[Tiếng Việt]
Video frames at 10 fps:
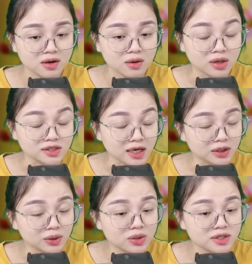hoặc giả là
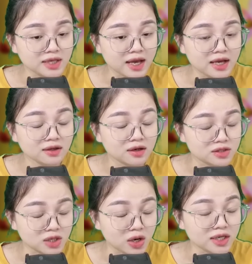tôi sẽ cởi
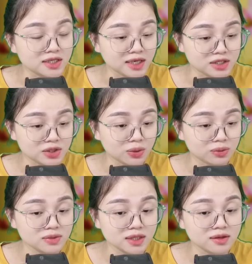trói để chạy trốn
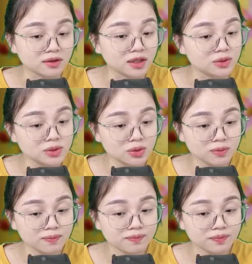sẽ được cứu giúp.